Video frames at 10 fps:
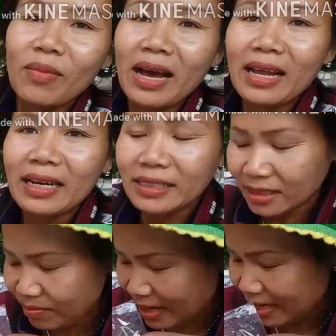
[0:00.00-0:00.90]
มาหาราย
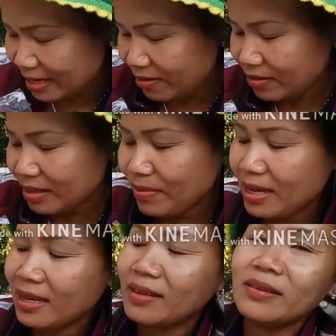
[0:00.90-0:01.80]
ชื่อใหม่แล้วก็จะ
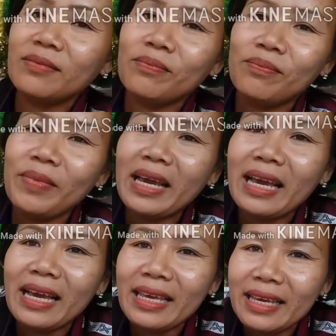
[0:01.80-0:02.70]
มาแมก
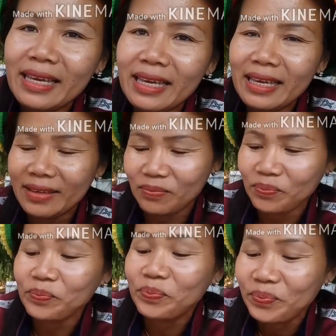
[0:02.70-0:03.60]
ให้อย่างนี้
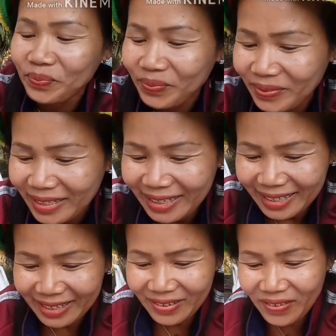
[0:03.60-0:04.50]

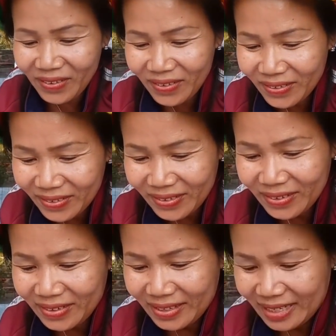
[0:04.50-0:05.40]
เนาะ
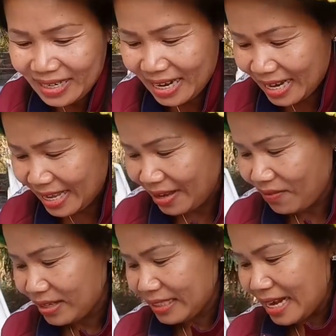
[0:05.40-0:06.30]
นั่นแหละ
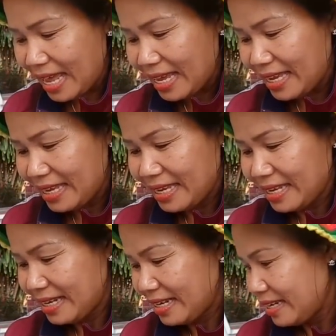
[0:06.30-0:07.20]
กว่าจะได้
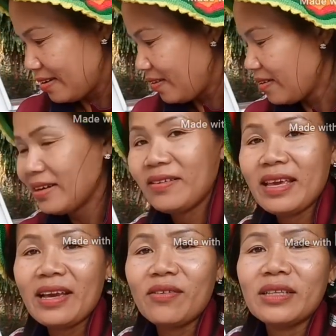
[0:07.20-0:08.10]
เนาะ เดี๋ยว
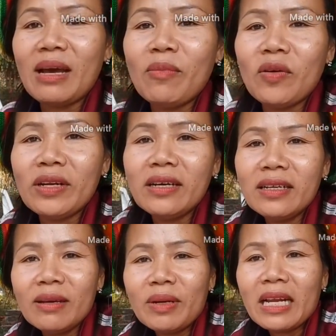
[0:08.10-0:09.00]
ยายขอทำก่อนเด้อ
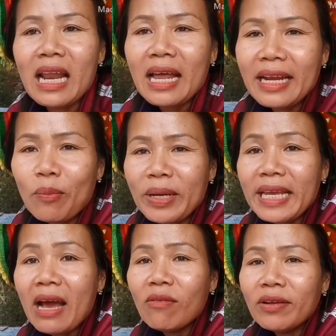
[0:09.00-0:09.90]
เดี๋ยวมันกระเดี๋ยวมัน
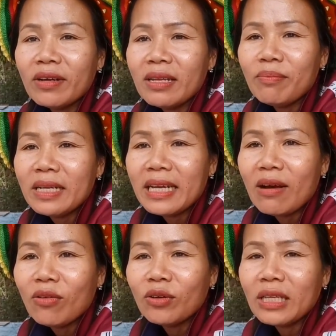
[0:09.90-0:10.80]
ยาว เดี๋ยวคลิปมัน
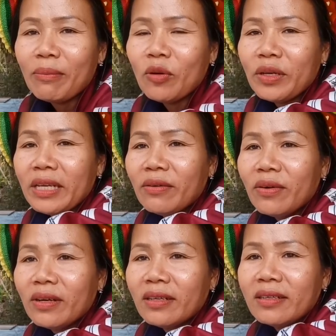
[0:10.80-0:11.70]
ยาว ขอทำคนเดียว
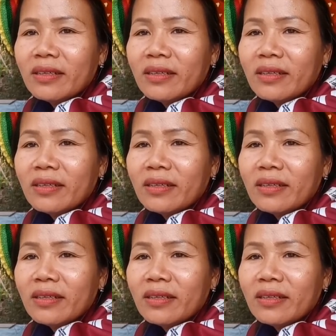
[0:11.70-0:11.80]
ก่อน